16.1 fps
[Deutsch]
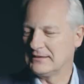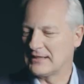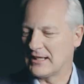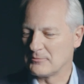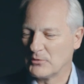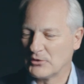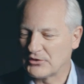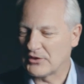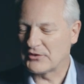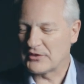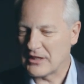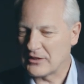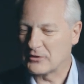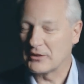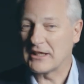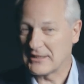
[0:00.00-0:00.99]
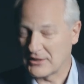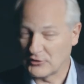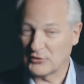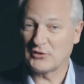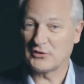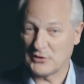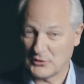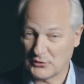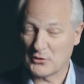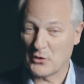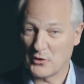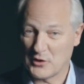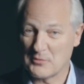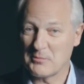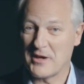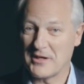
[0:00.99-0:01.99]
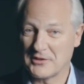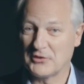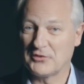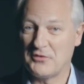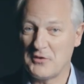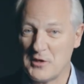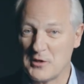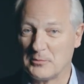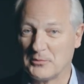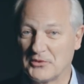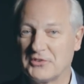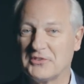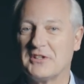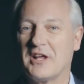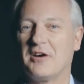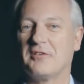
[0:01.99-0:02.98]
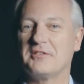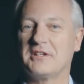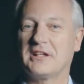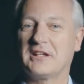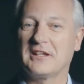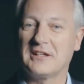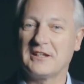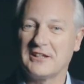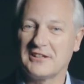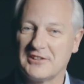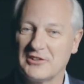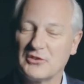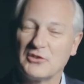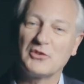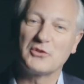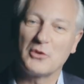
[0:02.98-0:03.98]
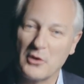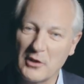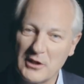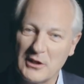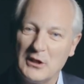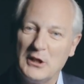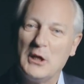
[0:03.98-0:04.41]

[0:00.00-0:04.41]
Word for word: Dann muss er sagen, okay, das ist die Story meines Films. Na, wie kriege ich diese Story